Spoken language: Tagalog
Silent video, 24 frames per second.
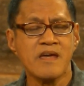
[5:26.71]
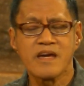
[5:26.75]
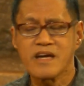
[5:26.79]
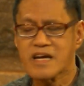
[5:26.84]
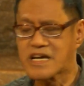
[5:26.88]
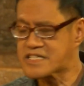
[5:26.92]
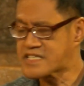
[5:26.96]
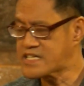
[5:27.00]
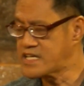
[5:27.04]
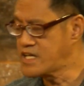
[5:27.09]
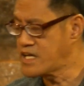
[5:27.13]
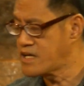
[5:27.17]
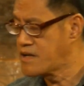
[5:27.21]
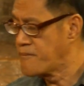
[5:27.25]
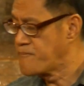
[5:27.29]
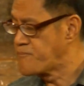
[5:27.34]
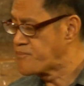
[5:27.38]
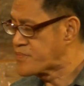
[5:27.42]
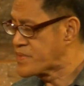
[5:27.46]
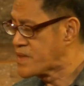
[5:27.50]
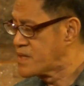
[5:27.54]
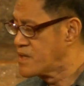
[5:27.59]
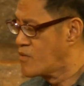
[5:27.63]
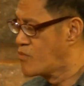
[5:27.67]
Kasi
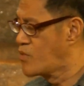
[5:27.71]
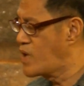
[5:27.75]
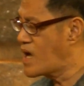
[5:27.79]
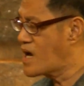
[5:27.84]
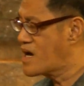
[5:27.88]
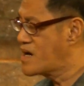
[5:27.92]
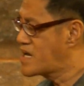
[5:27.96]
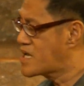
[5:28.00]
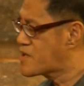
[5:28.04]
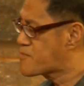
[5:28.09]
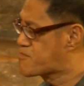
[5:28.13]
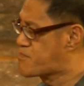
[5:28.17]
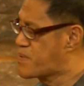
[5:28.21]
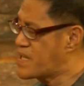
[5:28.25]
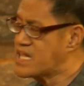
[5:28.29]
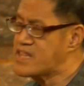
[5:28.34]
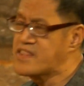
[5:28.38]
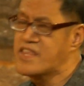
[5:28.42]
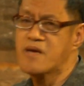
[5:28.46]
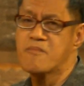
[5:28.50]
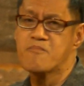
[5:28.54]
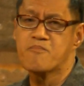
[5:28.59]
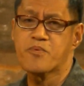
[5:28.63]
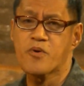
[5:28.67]
we are not
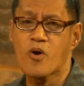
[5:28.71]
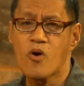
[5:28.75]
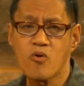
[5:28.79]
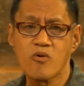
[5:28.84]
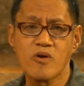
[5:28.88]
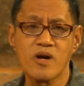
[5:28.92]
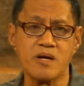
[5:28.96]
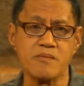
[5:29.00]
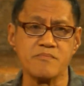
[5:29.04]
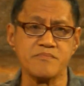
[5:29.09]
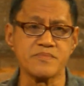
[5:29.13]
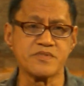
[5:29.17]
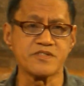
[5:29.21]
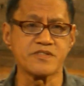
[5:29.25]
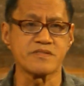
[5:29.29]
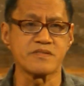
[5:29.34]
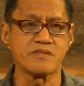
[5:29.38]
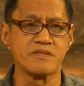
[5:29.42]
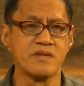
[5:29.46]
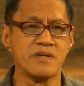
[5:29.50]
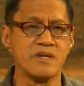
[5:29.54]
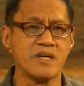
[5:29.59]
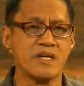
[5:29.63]
building programs.